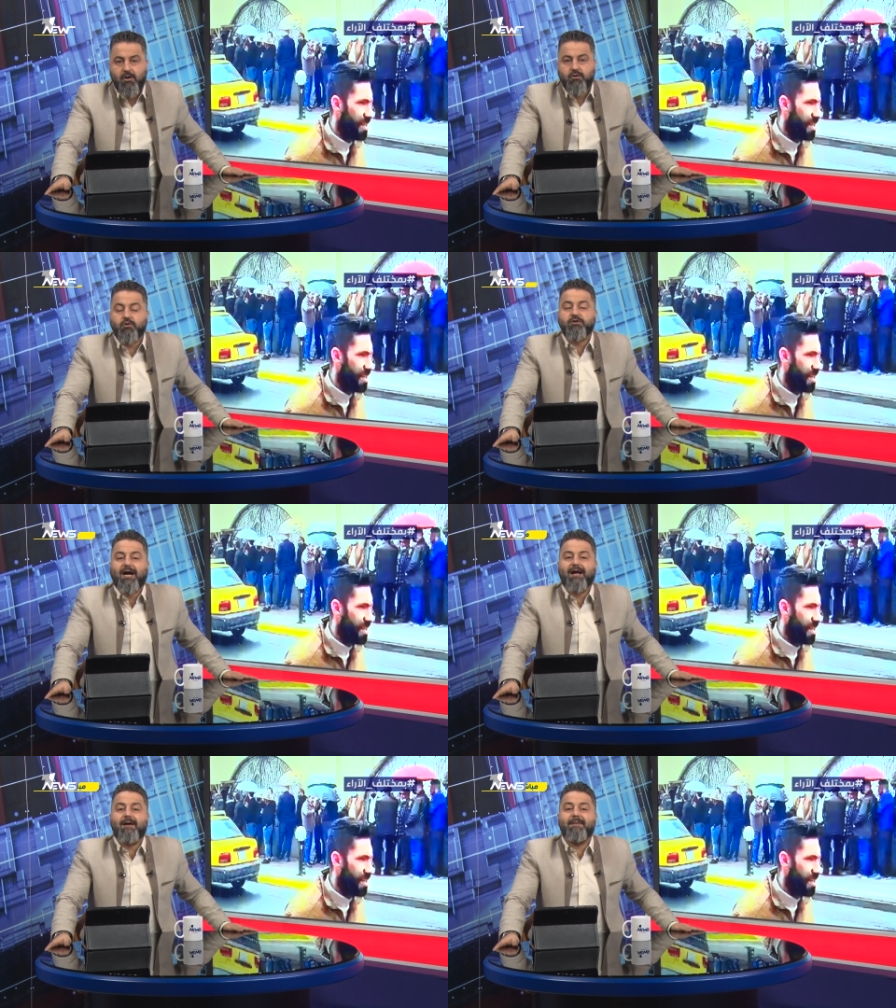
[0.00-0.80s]
صوت
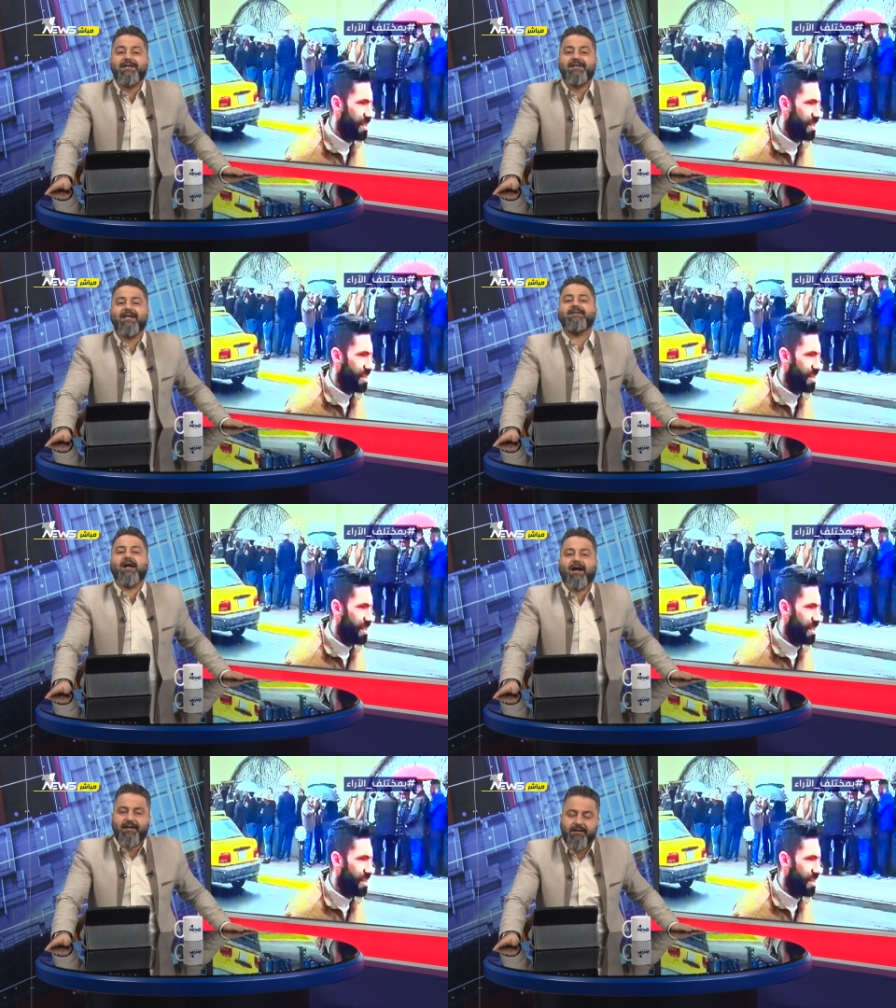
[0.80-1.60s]
على من
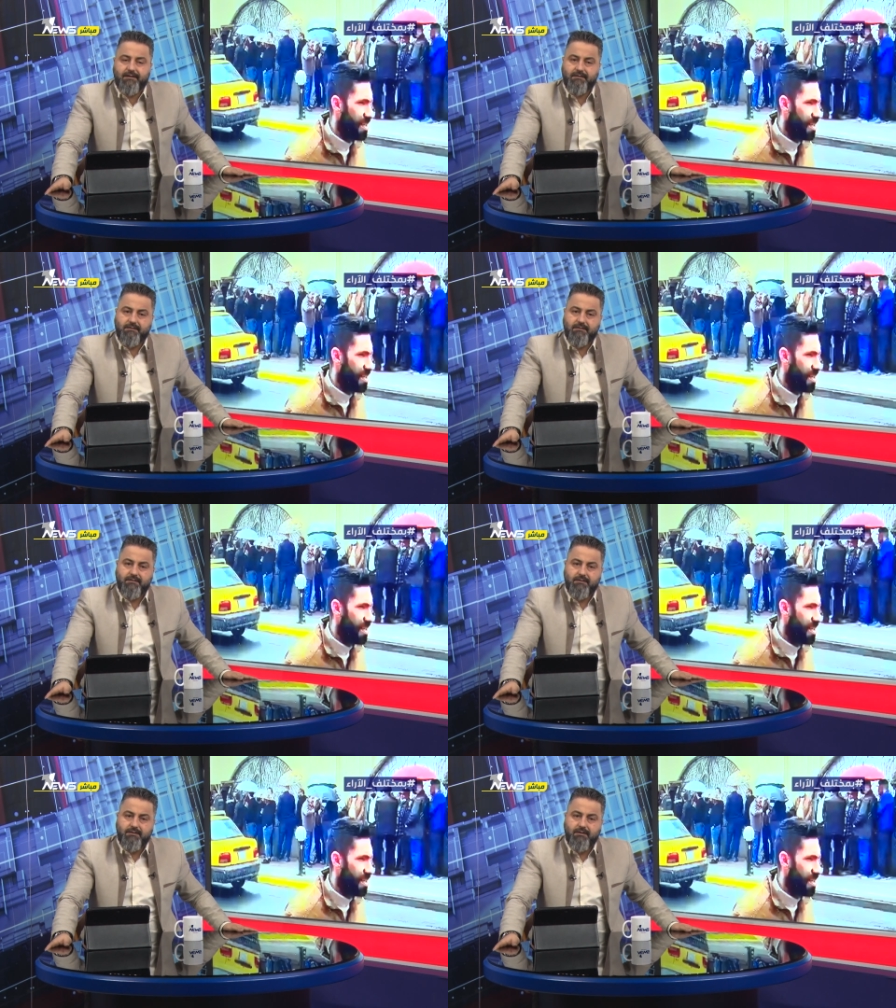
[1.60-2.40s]
يدعي
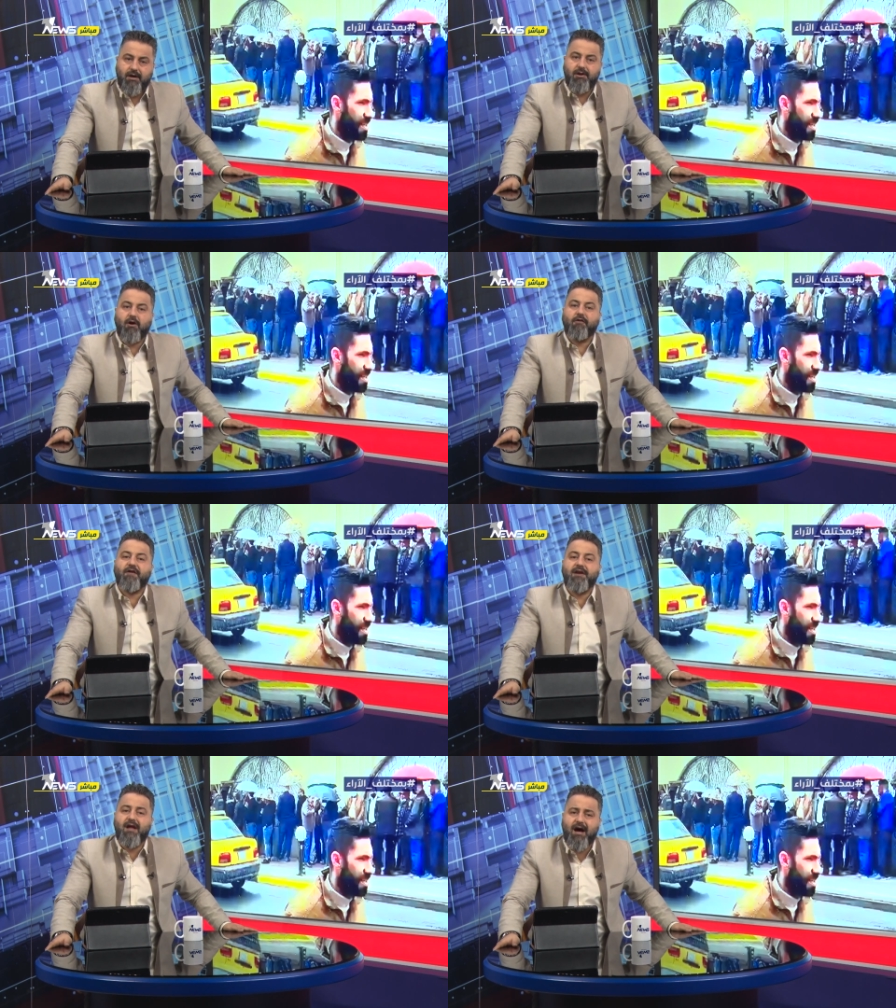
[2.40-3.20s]
انه
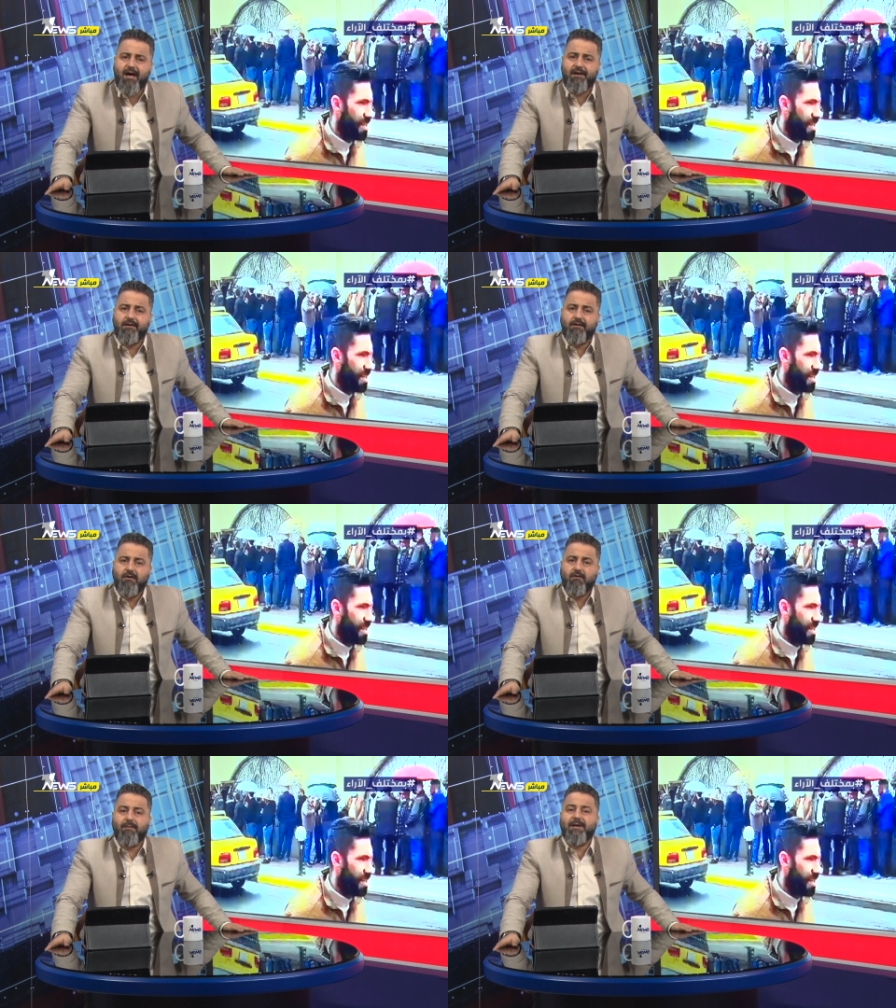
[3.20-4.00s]
فنان
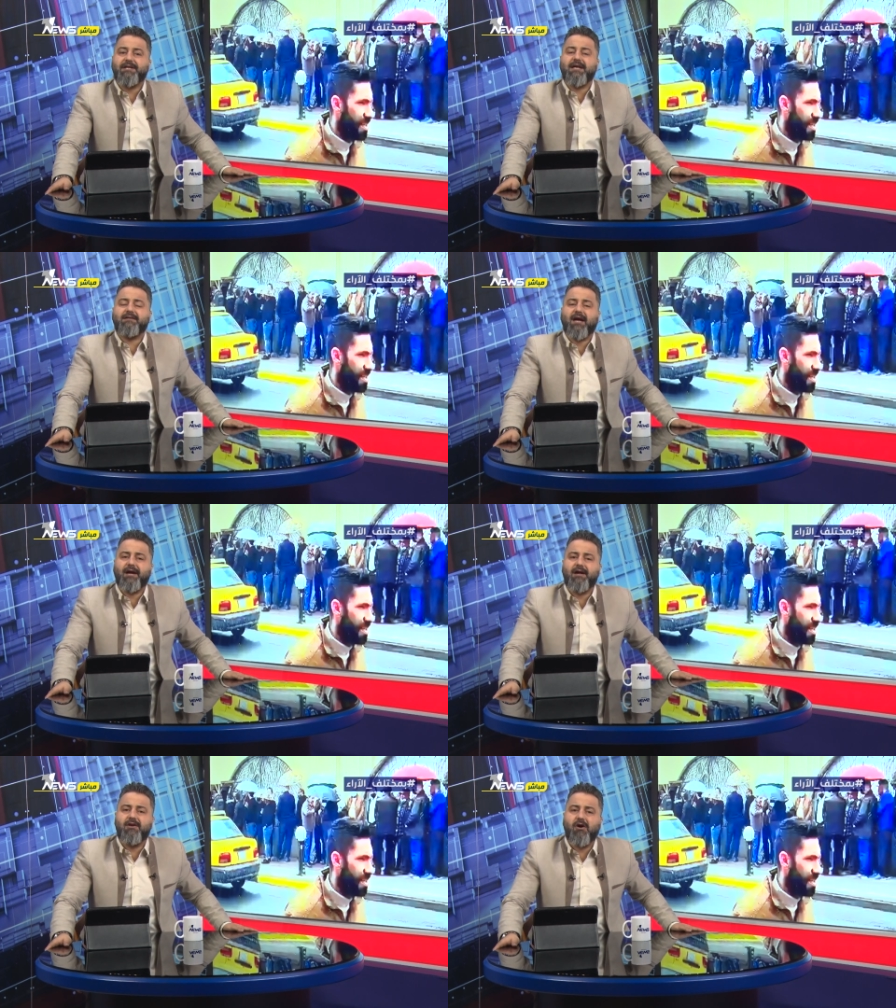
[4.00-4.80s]
ومن
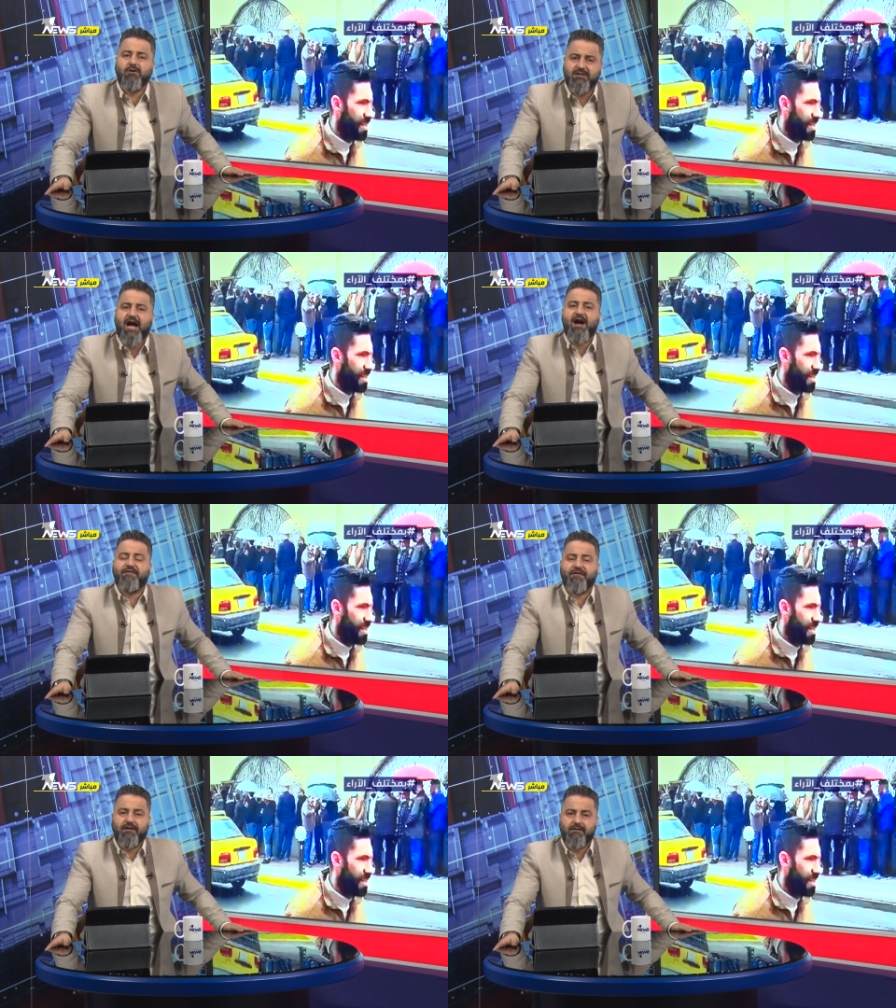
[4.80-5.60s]
يدعي انه
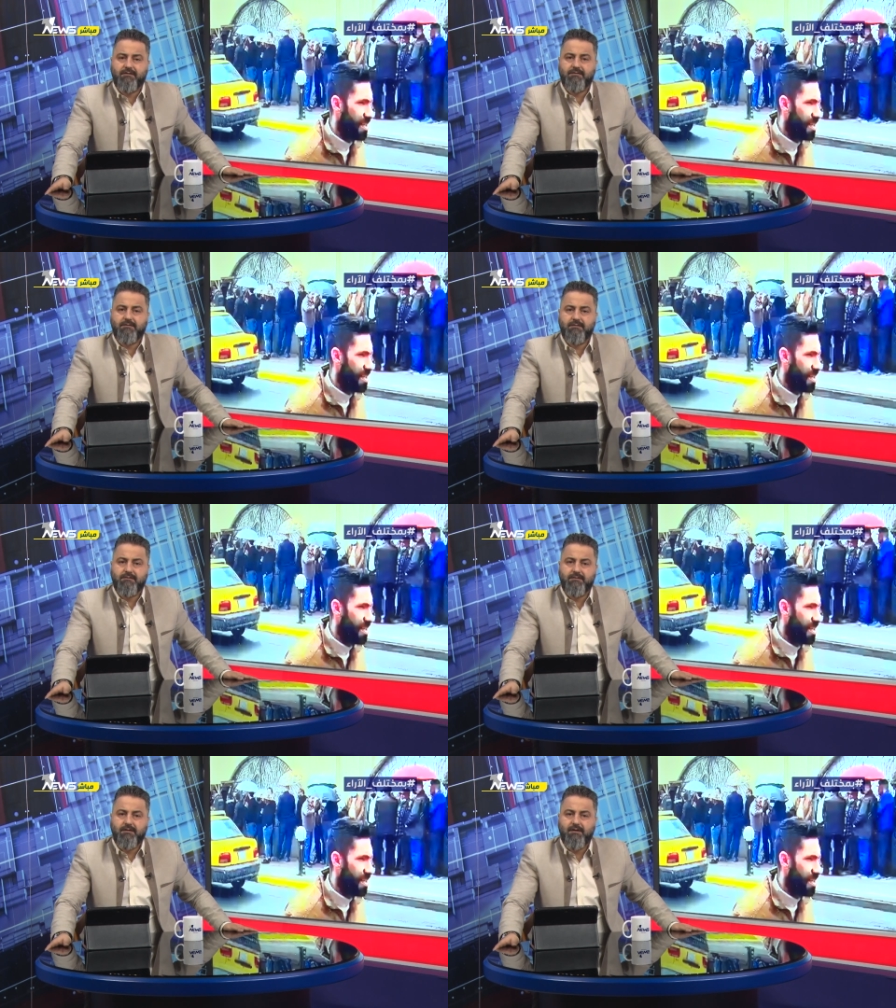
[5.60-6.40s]
صحفي
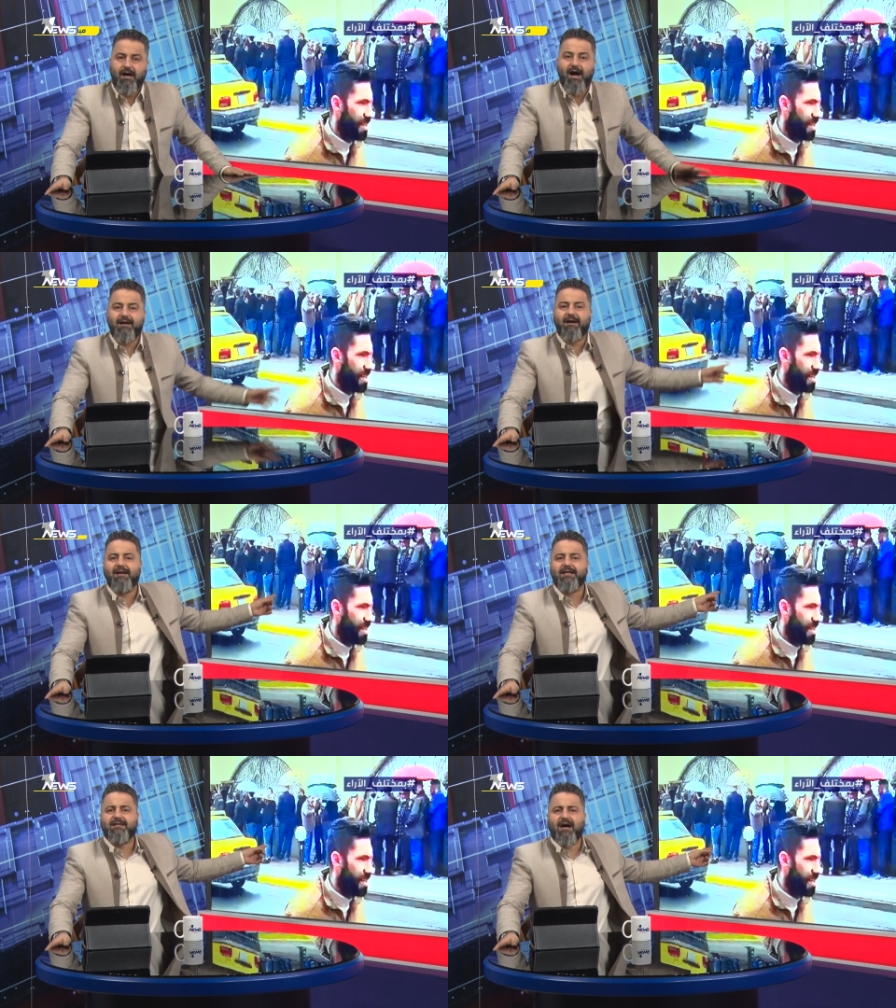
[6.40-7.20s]
هاي
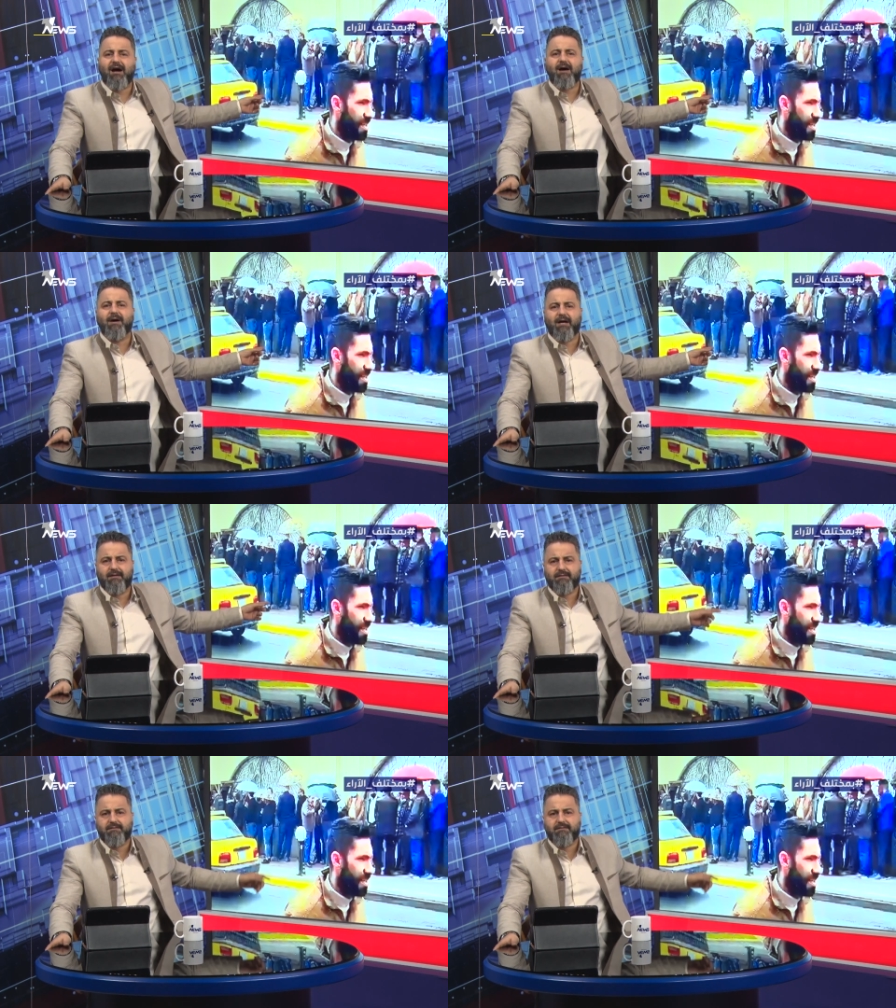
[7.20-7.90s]
قلة كرامة